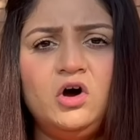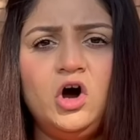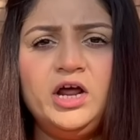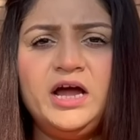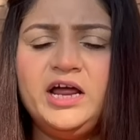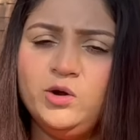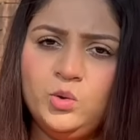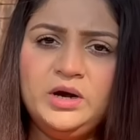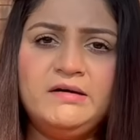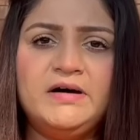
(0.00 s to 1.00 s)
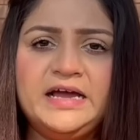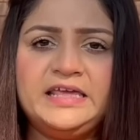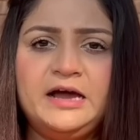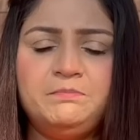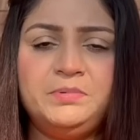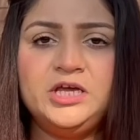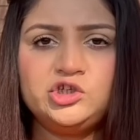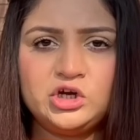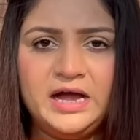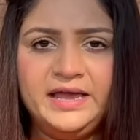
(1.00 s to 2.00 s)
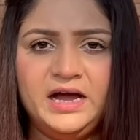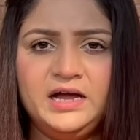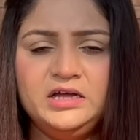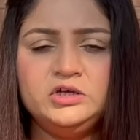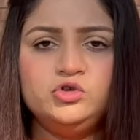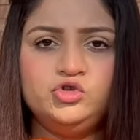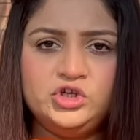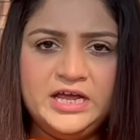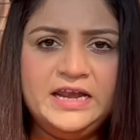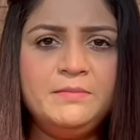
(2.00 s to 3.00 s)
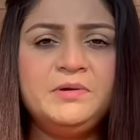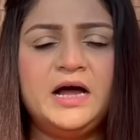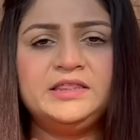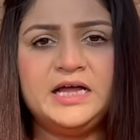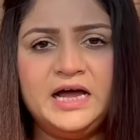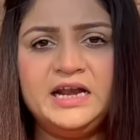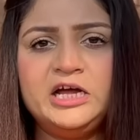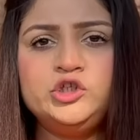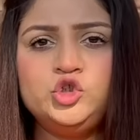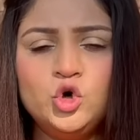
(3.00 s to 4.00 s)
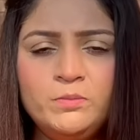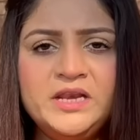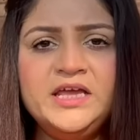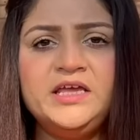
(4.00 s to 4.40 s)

और अनहोना वाक़ पेश आया जहलम का थाना डोमली